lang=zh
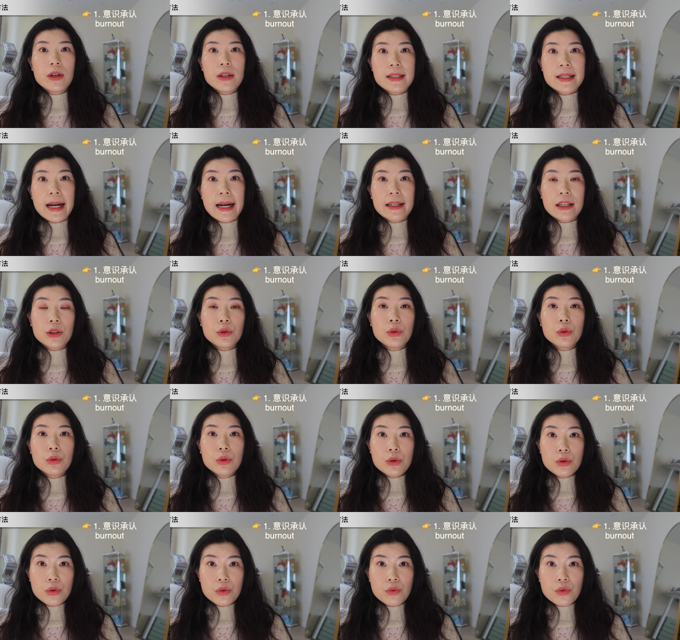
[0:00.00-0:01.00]
和家人多
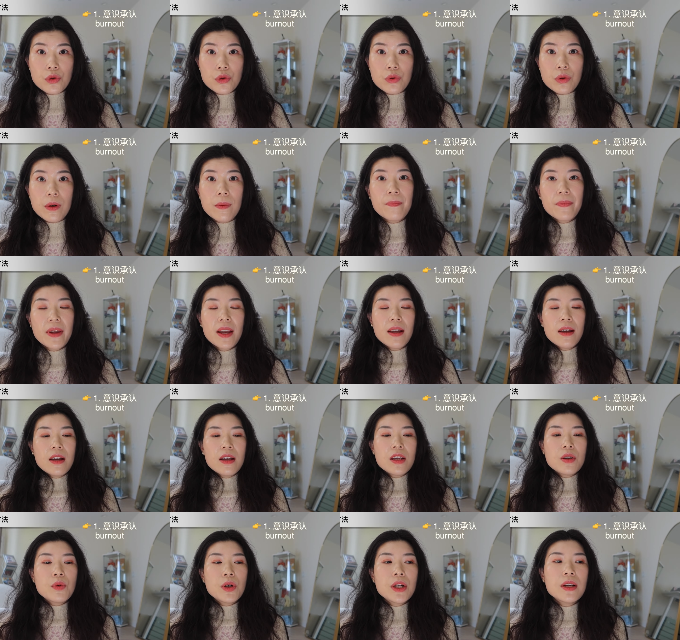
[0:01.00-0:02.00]
多诉说，
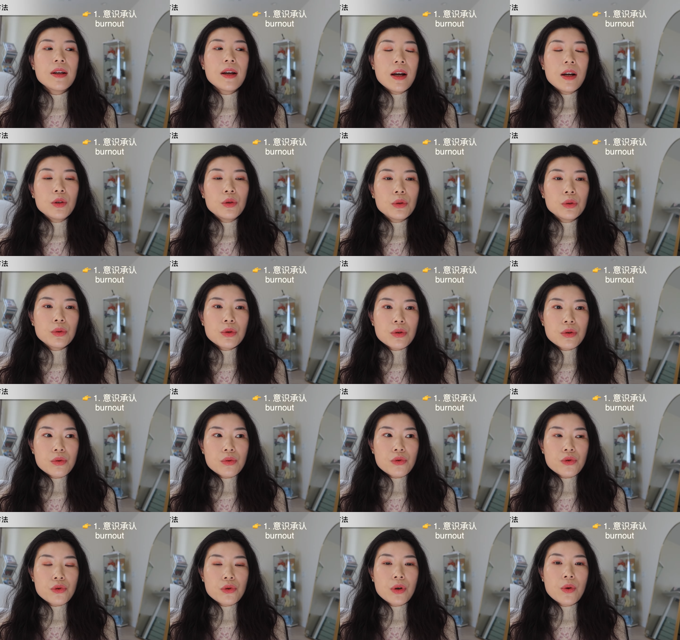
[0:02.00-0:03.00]
因为多多
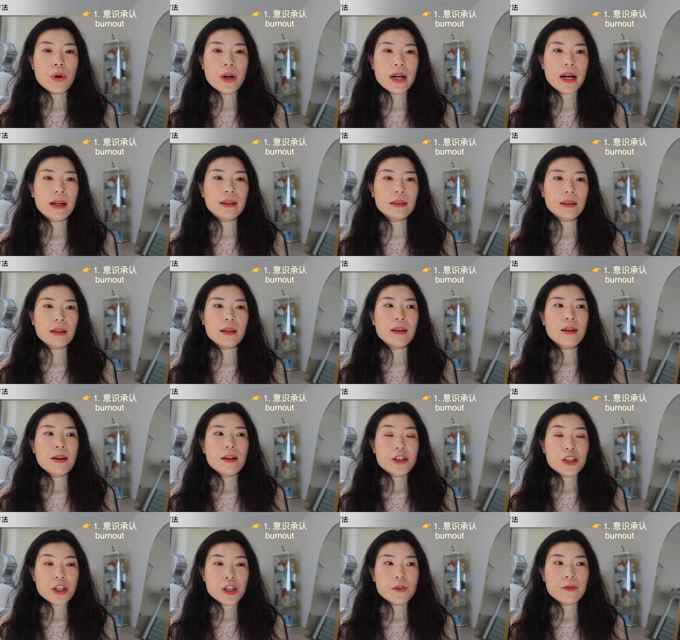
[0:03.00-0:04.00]
诉说会让你
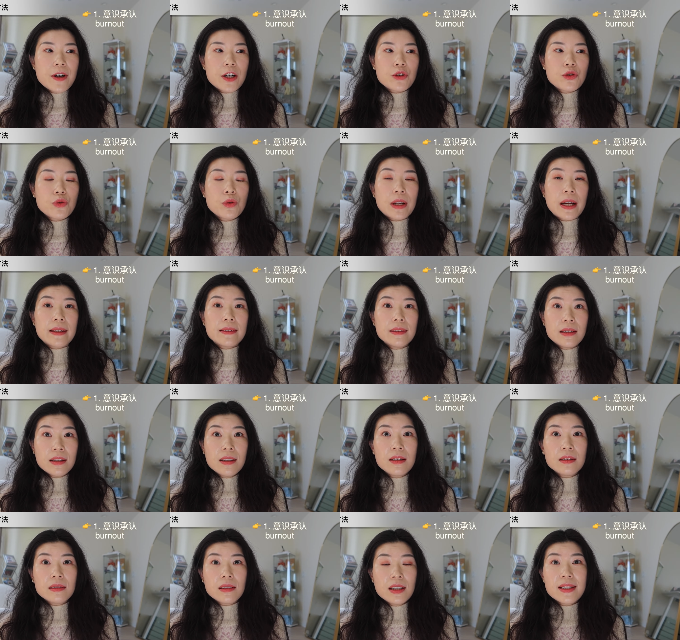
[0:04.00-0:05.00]
释放出来你
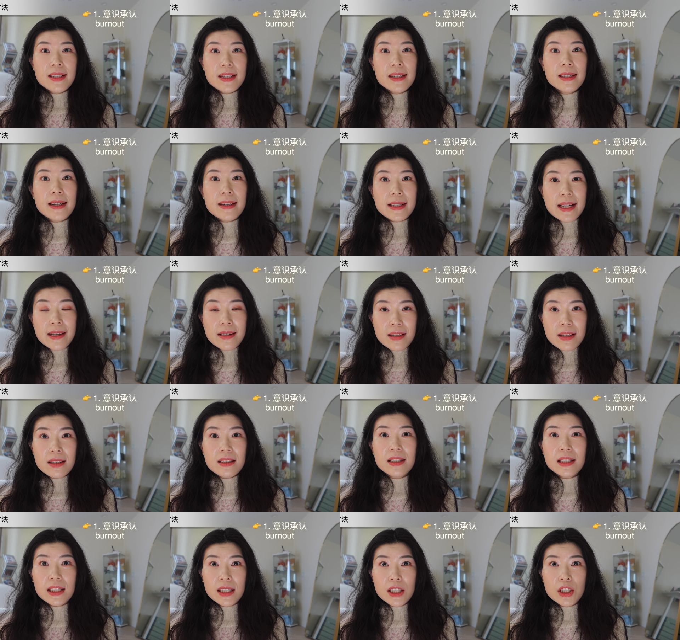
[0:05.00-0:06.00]
可能积累在
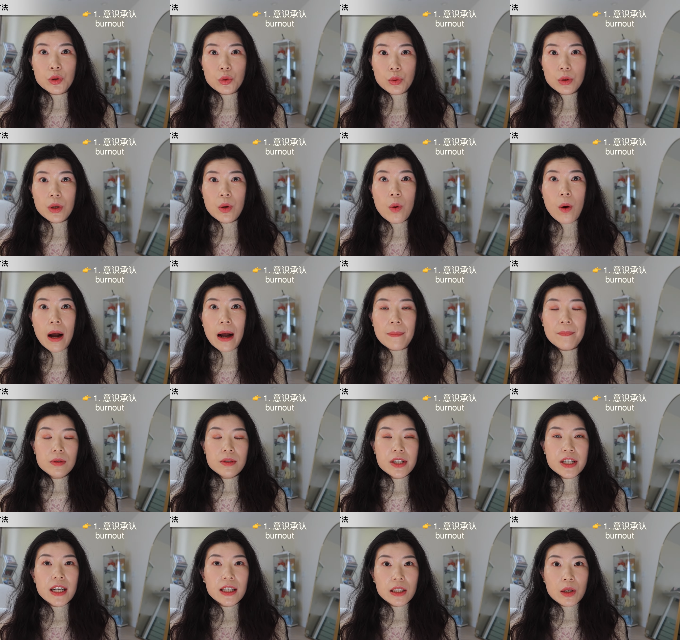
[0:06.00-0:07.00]
心里很多的话。
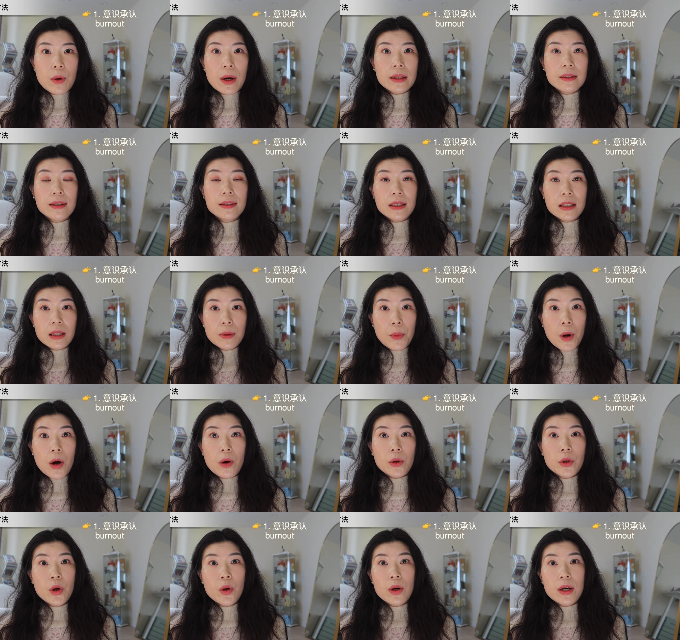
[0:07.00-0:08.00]
这样的话呢，你的
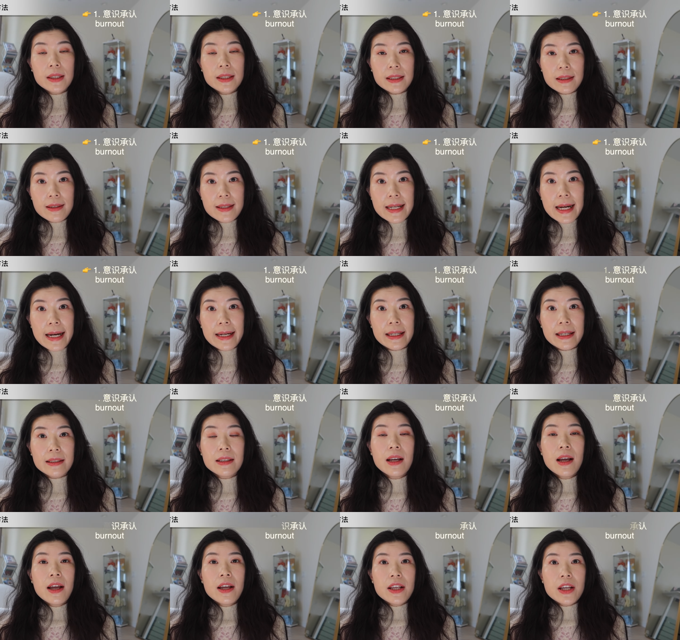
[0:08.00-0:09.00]
朋友和你的家
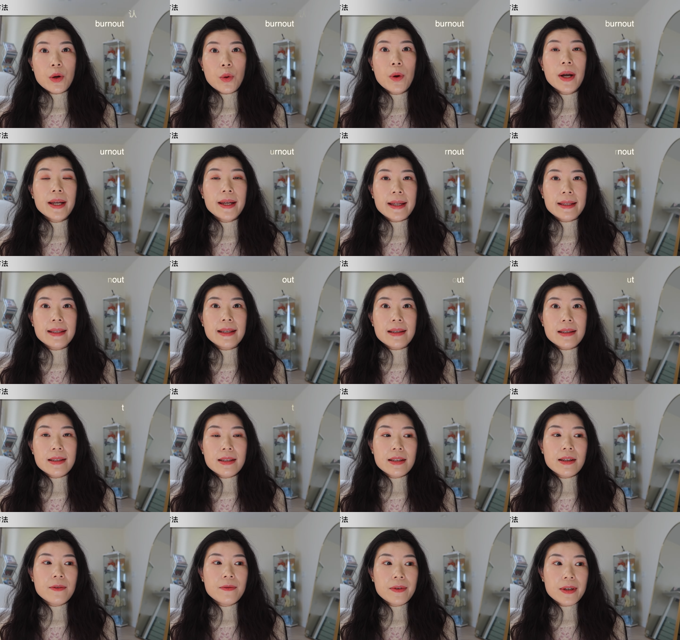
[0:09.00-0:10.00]
人也会给你一
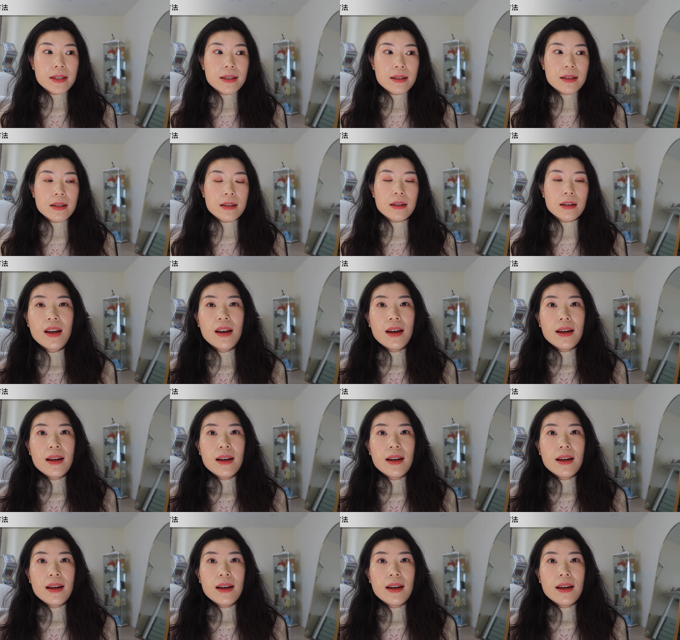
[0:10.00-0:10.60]
些分析。